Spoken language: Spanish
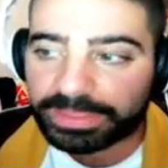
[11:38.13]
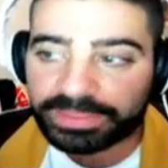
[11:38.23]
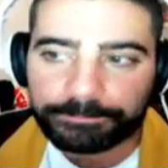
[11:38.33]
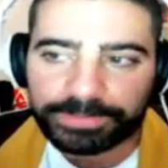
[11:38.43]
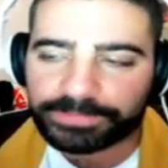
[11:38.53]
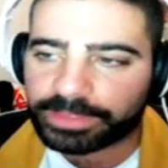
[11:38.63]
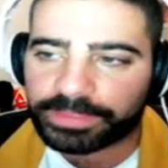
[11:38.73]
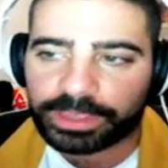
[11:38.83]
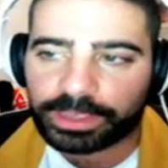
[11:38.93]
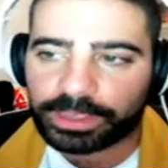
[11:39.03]
me desprenda
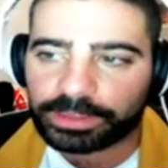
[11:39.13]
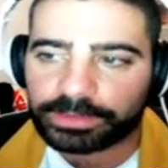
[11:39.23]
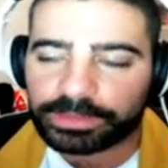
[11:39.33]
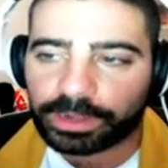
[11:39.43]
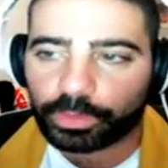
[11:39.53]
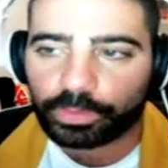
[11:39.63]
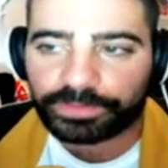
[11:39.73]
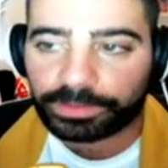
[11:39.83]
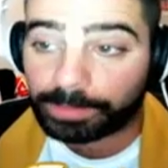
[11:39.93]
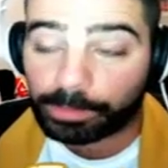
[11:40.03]
de,
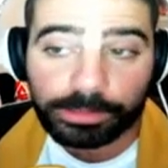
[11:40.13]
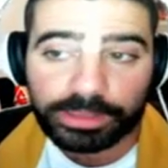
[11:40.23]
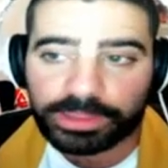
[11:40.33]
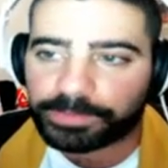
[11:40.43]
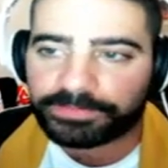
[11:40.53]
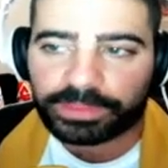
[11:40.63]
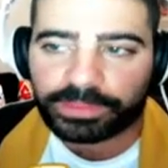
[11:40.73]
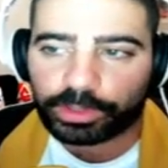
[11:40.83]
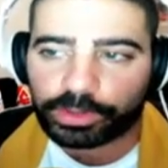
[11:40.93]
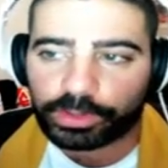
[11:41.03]
voy a desprender
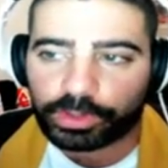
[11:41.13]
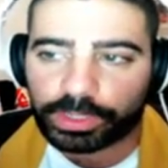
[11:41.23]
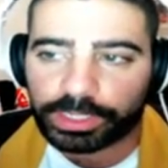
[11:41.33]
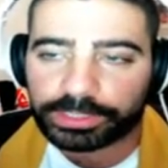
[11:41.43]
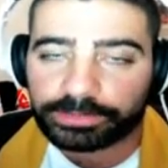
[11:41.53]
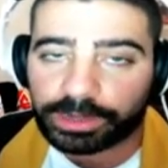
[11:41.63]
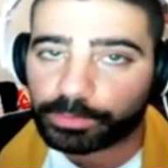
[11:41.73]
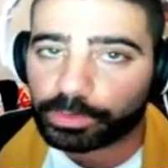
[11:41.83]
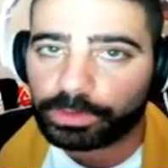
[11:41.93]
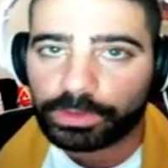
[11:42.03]
de los dos
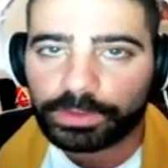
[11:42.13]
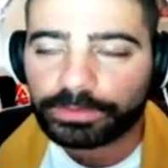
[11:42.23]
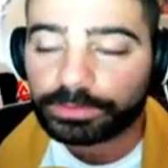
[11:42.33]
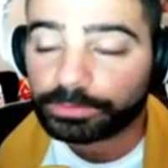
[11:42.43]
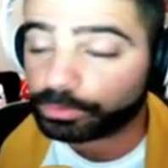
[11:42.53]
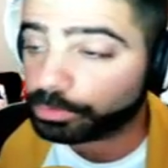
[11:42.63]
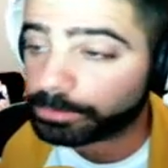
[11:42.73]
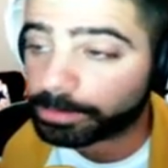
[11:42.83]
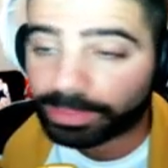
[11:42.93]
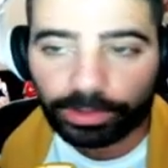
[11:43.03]
extremos. Mm,
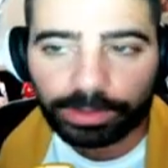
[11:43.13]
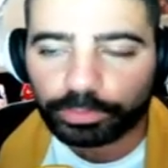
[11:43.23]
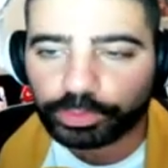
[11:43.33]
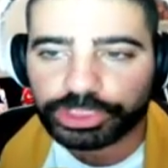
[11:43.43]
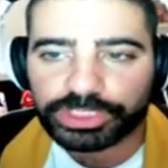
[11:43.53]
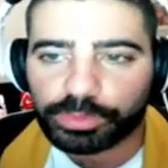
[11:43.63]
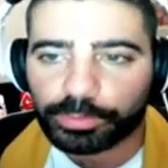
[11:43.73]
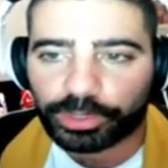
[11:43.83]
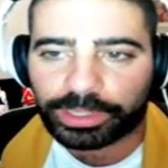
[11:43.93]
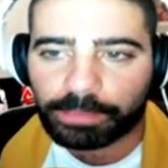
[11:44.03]
me va a doler muchísimo
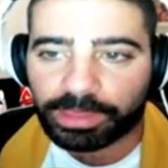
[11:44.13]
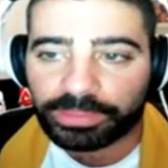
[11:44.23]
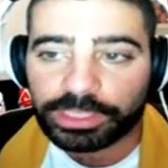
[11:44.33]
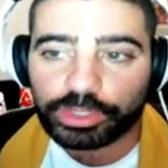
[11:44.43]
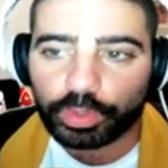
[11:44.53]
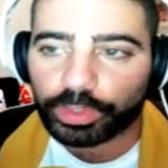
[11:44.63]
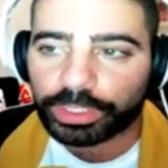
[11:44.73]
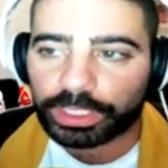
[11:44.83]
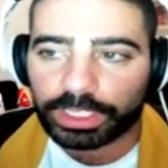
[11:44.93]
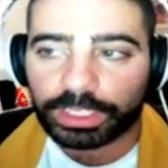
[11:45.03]
porque Vadillo
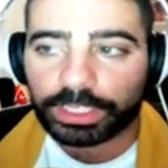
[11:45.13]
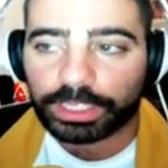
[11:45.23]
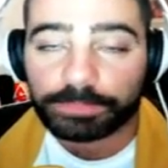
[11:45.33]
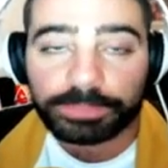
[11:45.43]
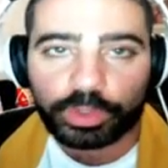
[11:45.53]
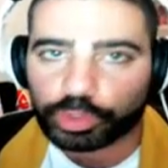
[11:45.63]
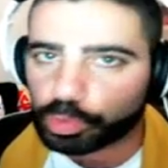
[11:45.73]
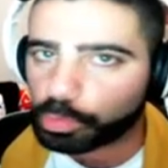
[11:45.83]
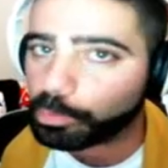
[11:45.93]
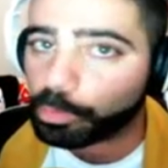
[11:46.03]
y, y Vico
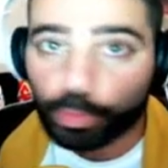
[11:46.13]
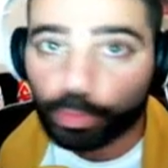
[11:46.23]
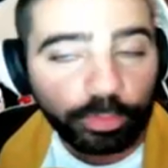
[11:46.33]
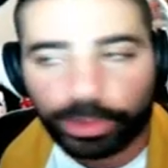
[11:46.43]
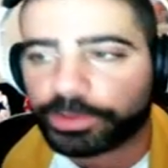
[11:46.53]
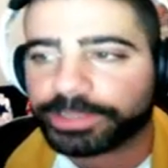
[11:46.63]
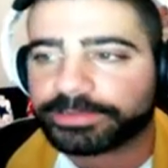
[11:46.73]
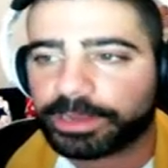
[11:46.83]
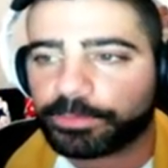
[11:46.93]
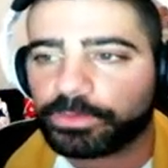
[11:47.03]
son muy buenos
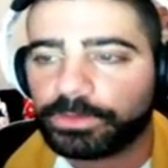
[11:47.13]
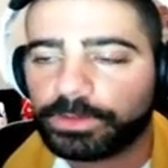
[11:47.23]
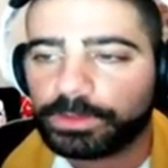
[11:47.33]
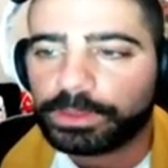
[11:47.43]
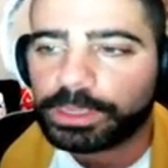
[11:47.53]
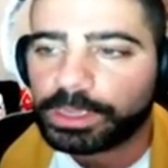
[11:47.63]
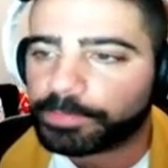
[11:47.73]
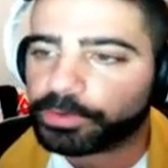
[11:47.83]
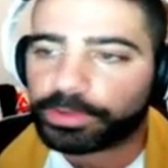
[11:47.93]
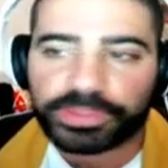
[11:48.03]
extremos.
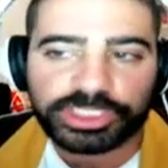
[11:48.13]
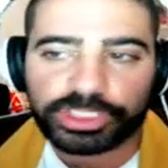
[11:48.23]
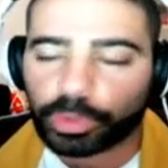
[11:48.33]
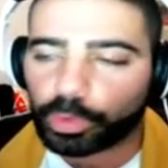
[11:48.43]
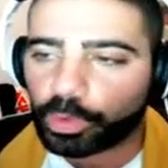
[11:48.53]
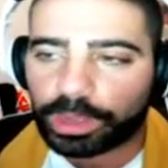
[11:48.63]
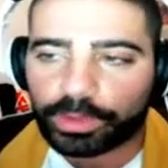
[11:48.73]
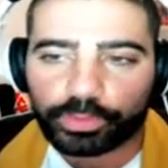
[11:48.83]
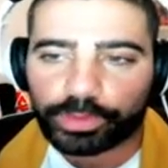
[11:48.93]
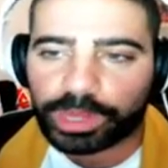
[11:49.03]
Pero necesito jugar
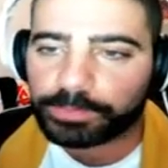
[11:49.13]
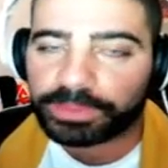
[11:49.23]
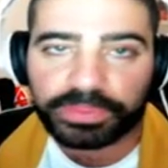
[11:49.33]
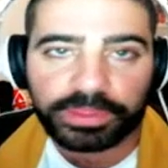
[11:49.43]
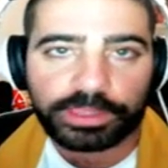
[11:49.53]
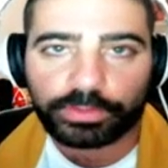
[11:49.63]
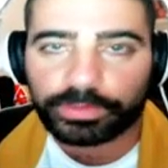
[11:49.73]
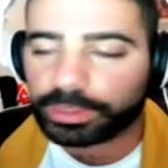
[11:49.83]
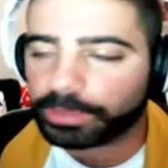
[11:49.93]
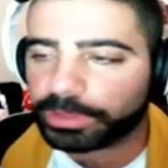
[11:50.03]
con una MC y
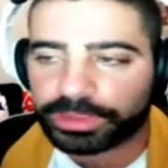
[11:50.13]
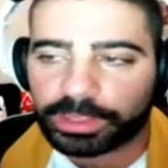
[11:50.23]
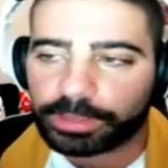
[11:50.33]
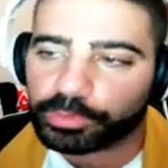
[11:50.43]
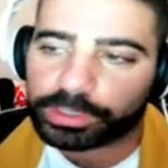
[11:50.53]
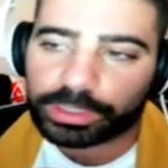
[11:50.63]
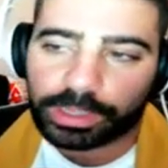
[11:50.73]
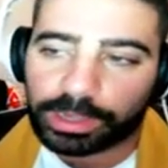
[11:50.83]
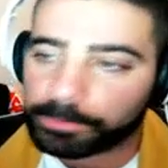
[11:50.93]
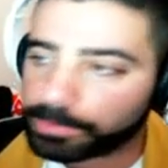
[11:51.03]
un DMC
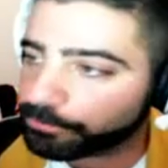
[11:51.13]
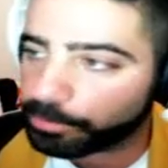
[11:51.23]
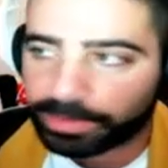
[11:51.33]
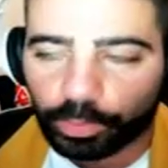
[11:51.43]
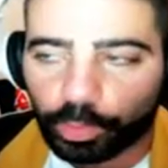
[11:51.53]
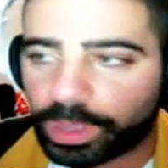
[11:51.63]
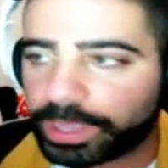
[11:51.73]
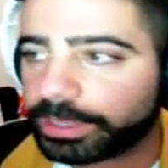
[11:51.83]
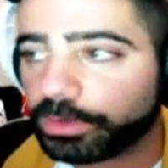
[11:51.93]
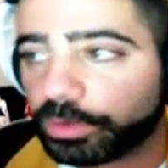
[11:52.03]
porque es mi forma de jugar y